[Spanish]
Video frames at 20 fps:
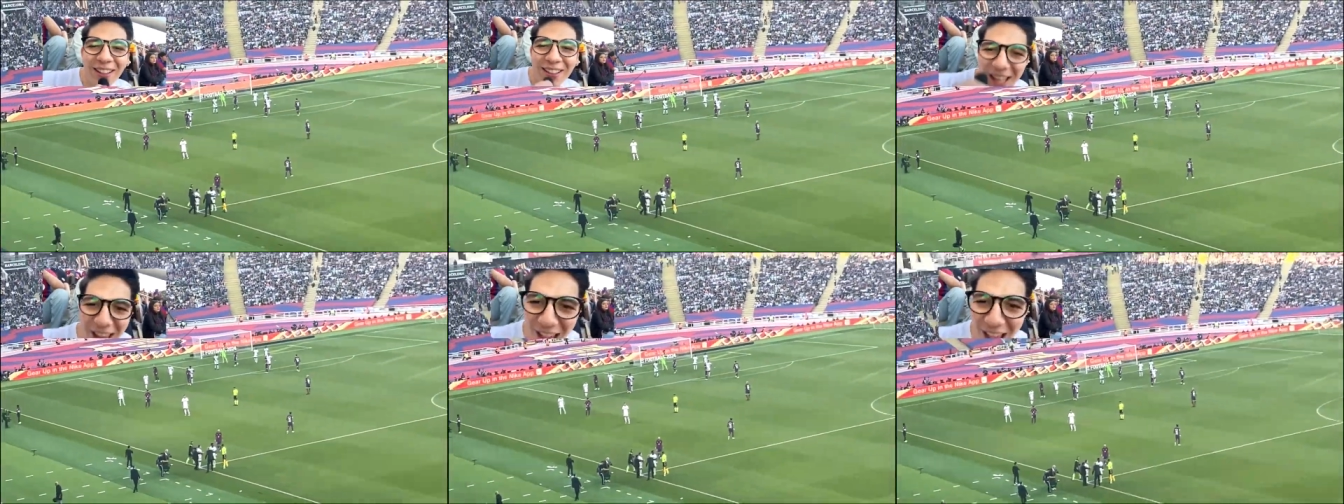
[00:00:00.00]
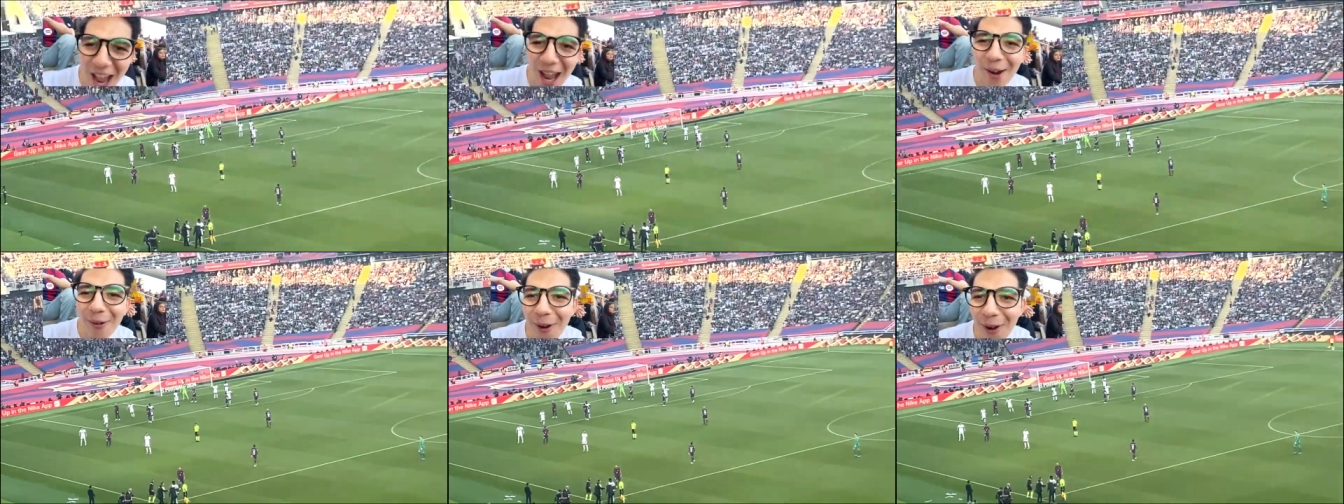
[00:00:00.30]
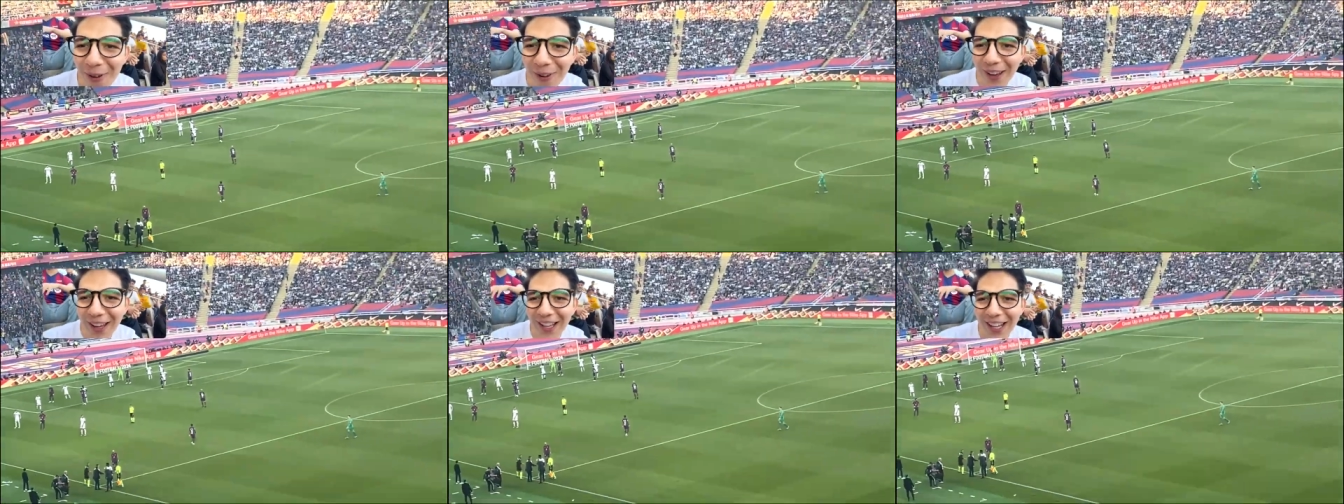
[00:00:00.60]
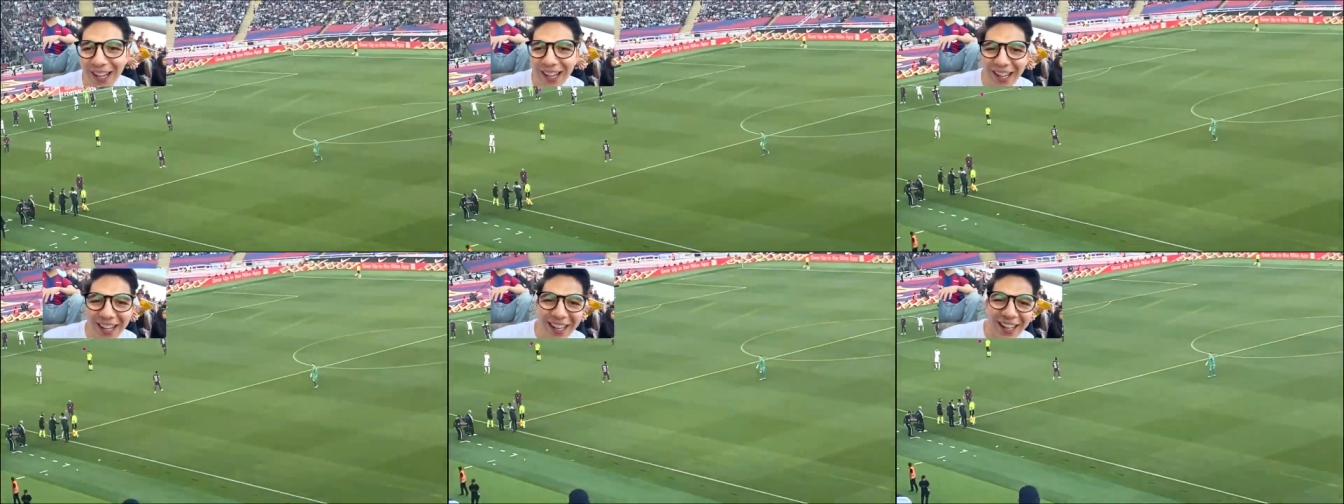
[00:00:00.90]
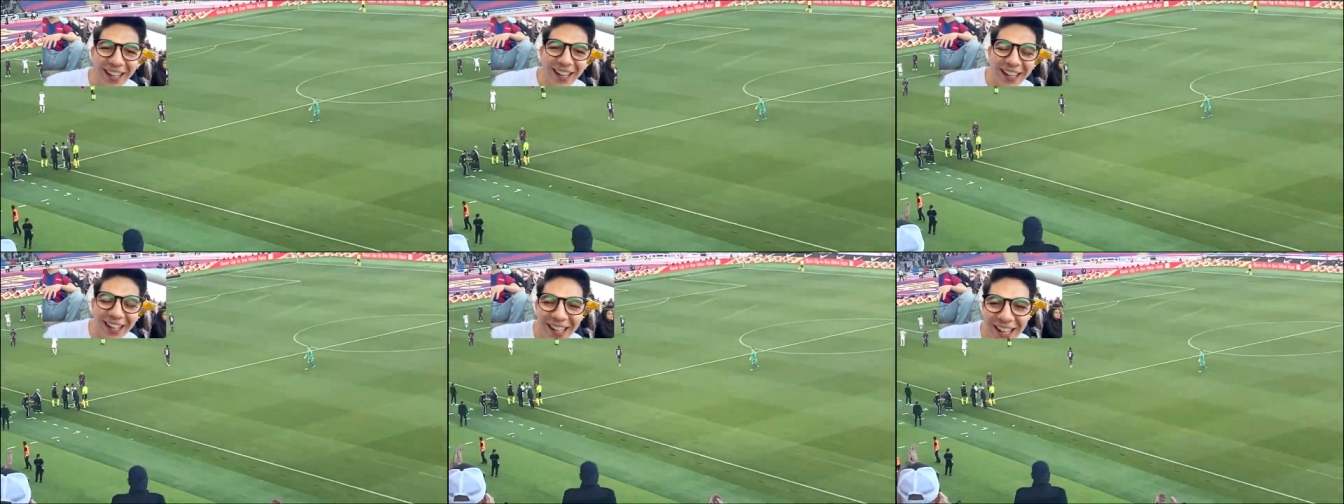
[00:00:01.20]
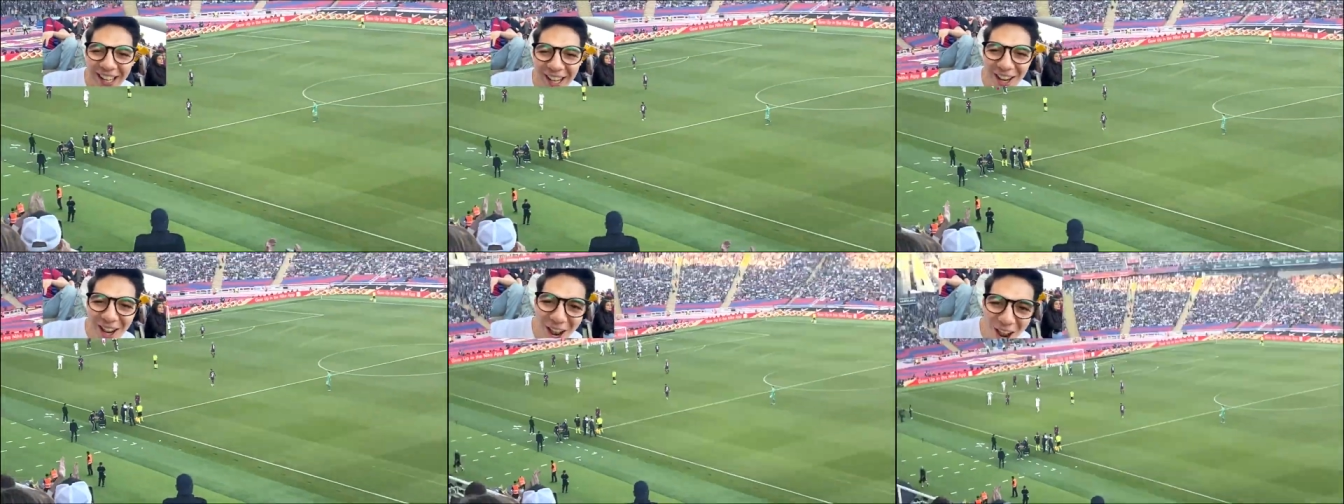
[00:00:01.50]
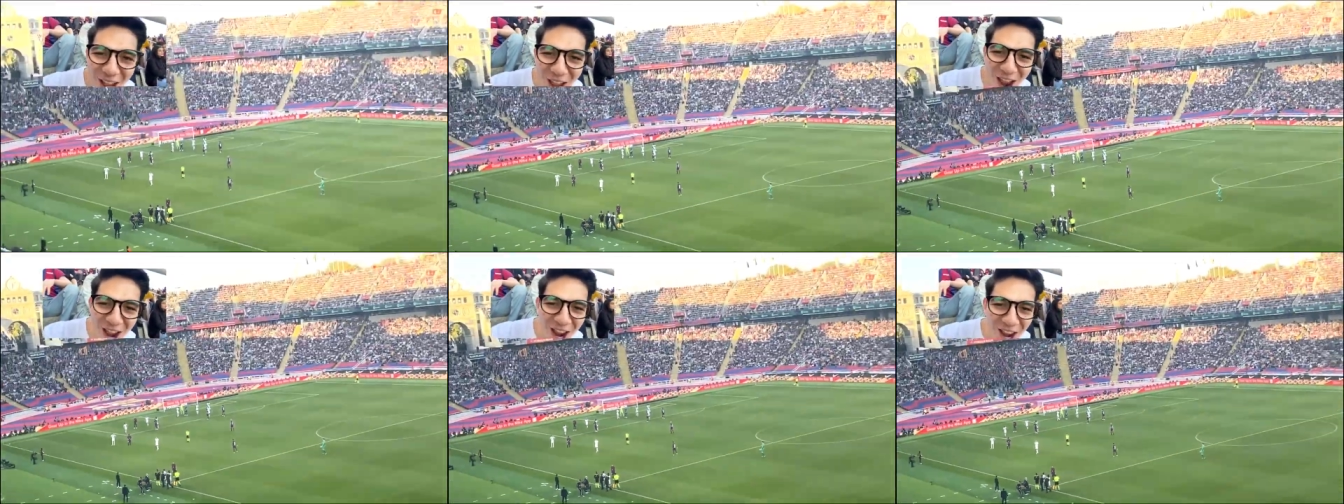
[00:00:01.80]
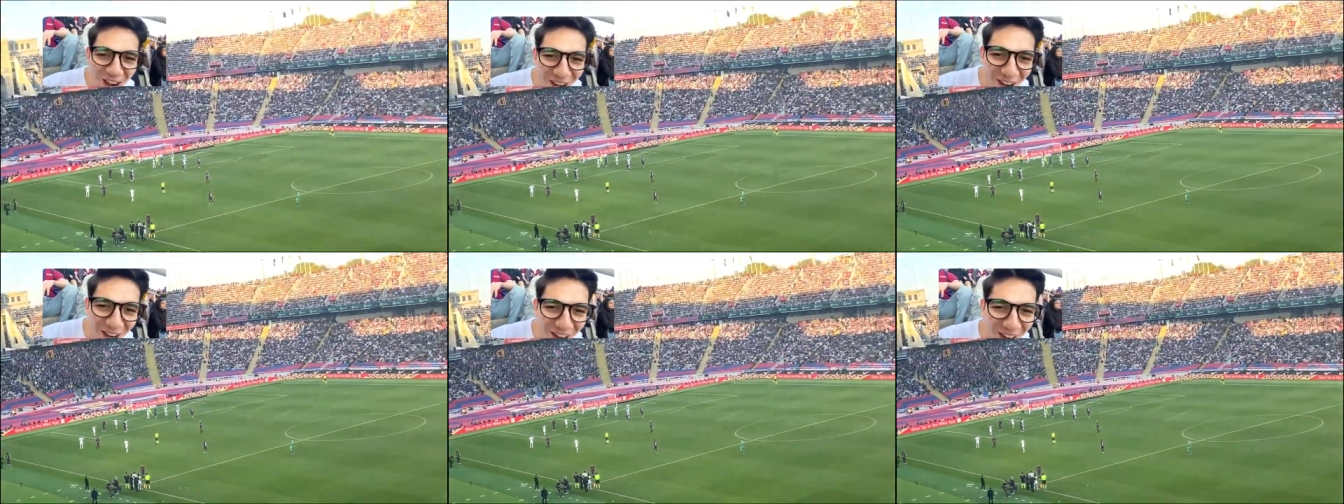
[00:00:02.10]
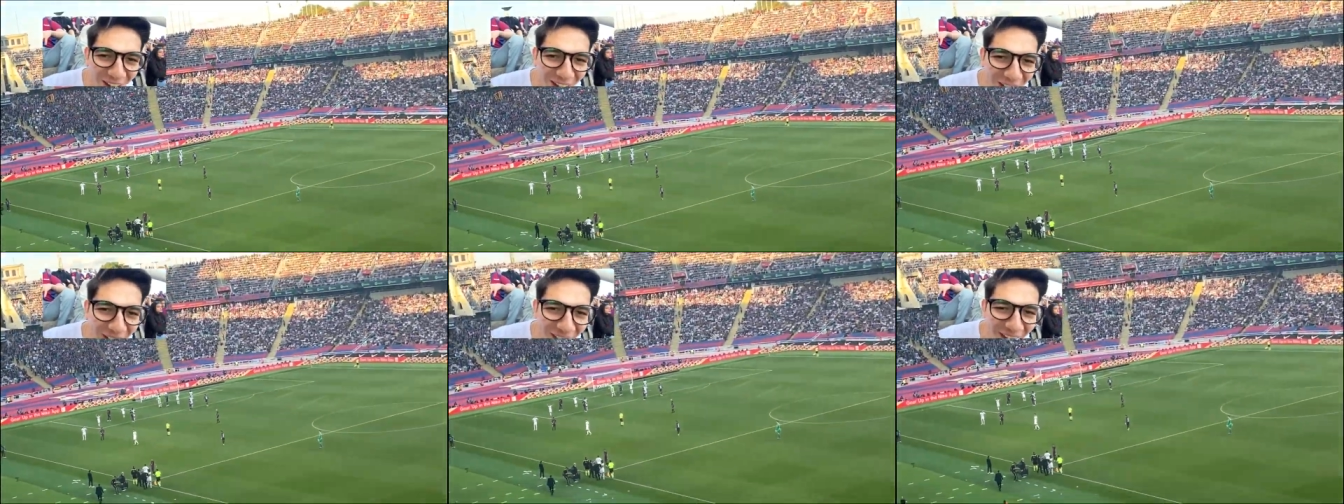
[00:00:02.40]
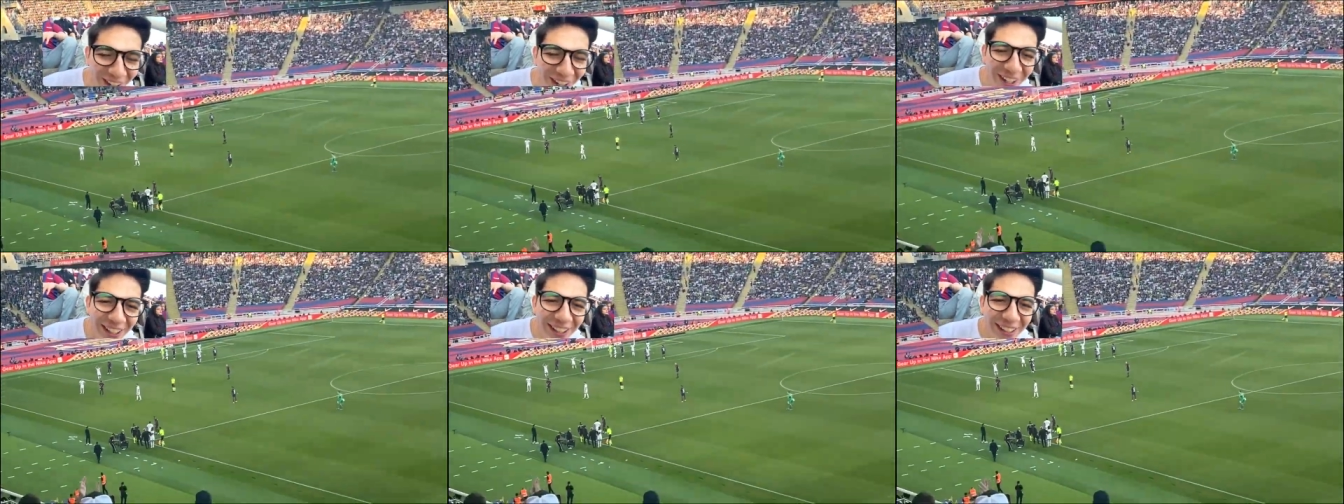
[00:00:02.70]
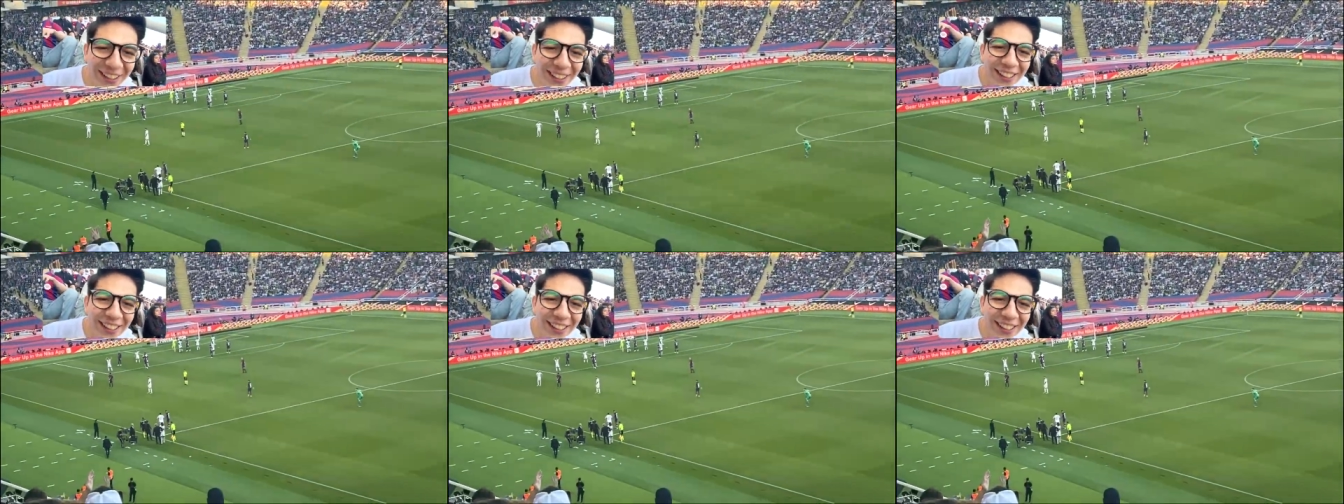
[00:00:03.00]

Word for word: ¡Te amo, Vini! ¡Eh!